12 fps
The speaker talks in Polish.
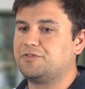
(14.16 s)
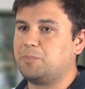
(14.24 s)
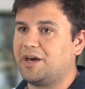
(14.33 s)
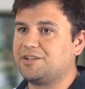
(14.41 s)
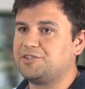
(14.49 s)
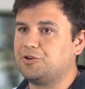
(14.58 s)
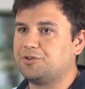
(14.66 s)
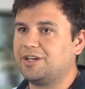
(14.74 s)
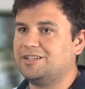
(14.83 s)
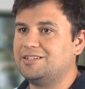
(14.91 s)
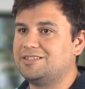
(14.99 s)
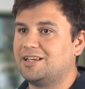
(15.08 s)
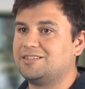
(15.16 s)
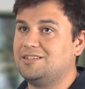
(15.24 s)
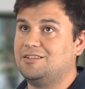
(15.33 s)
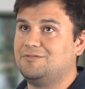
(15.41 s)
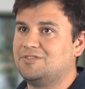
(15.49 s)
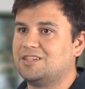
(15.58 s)
wsparcia
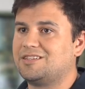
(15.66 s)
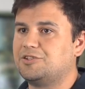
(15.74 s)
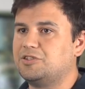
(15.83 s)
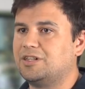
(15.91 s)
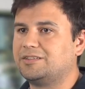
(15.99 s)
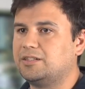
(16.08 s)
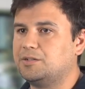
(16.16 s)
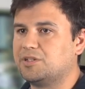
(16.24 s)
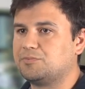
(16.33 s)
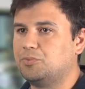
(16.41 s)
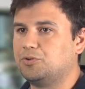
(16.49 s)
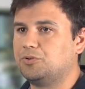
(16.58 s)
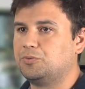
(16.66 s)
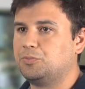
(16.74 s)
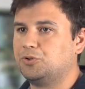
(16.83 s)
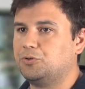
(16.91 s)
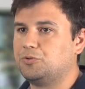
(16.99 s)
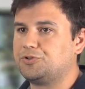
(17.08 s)
organizacji w zasadzie natychmiast po,
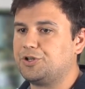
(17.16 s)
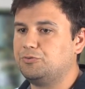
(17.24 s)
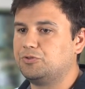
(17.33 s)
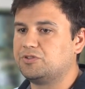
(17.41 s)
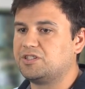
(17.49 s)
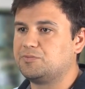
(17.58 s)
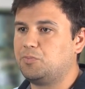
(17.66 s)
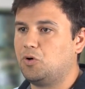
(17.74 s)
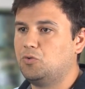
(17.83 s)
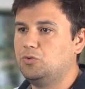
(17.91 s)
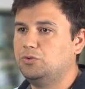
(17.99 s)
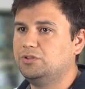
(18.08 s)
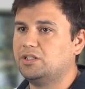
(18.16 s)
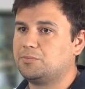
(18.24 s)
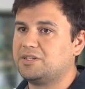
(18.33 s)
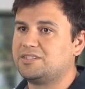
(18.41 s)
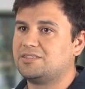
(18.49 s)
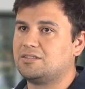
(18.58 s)
po dołączeniu do zespołu,
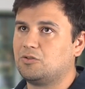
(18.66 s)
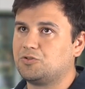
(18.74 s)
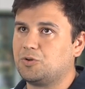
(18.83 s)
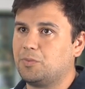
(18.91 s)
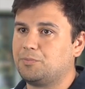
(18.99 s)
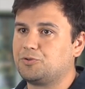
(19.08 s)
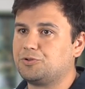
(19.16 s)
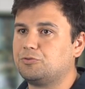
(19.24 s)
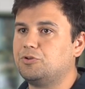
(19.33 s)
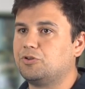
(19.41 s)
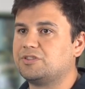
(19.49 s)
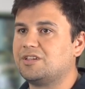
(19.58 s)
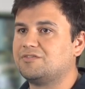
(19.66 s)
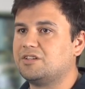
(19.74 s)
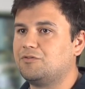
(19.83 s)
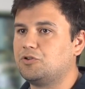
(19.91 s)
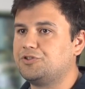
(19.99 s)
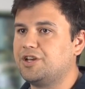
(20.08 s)
natomiast osoba początkująca w
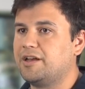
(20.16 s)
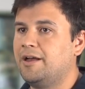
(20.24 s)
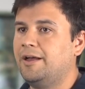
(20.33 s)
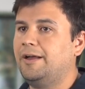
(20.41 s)
zawodzie